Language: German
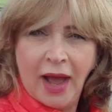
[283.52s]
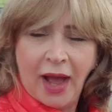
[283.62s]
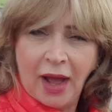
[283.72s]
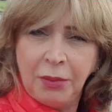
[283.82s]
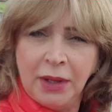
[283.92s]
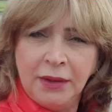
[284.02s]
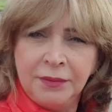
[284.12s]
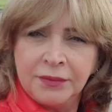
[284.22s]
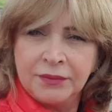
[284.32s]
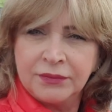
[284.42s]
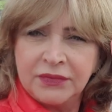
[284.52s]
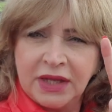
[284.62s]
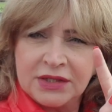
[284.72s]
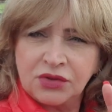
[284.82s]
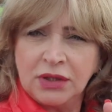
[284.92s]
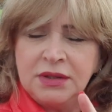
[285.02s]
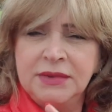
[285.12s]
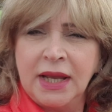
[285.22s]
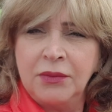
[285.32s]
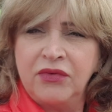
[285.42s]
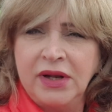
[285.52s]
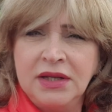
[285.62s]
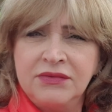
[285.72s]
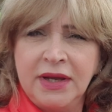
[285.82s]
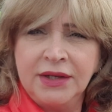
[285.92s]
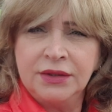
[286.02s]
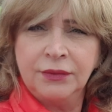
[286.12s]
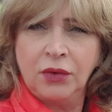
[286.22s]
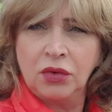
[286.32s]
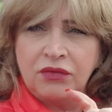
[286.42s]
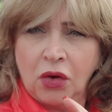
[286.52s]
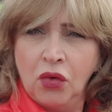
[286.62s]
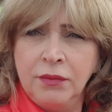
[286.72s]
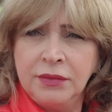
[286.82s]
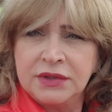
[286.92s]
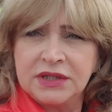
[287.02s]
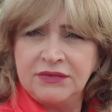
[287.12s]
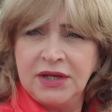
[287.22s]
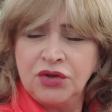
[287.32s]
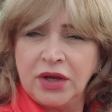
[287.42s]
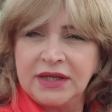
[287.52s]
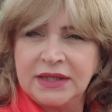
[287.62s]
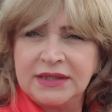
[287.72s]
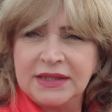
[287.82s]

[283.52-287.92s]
aber der ist trotzdem sehr empfehlenswert. Und warum, das will ich euch jetzt